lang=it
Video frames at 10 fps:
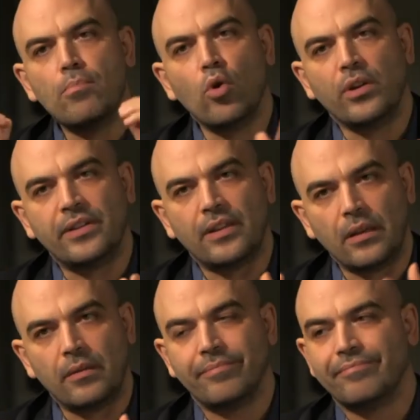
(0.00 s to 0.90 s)

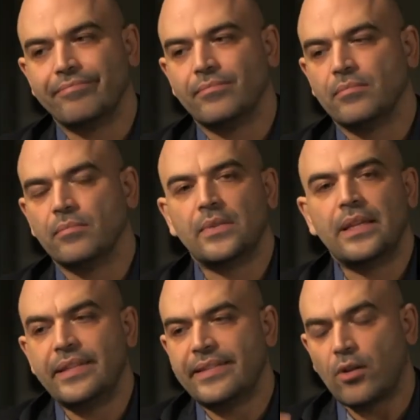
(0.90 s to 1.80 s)
molti
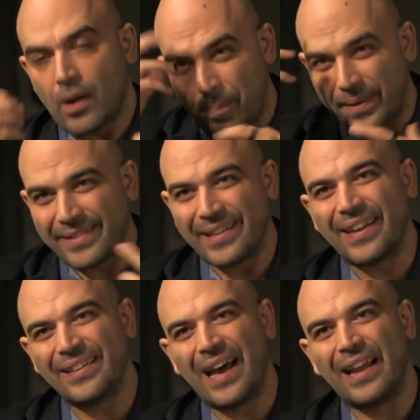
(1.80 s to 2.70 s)
iniziarono a pensare ad